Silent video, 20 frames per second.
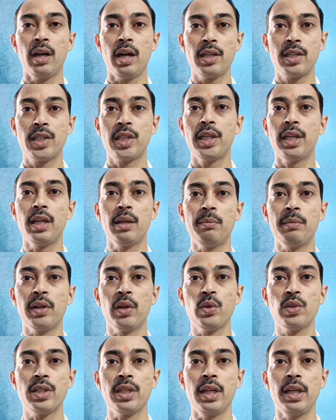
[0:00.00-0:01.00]
अच्छे
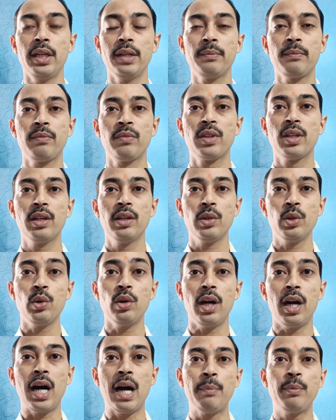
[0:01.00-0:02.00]
नंबरों से तो
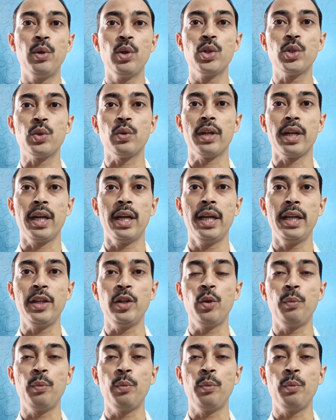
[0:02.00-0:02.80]
आप लोग जो है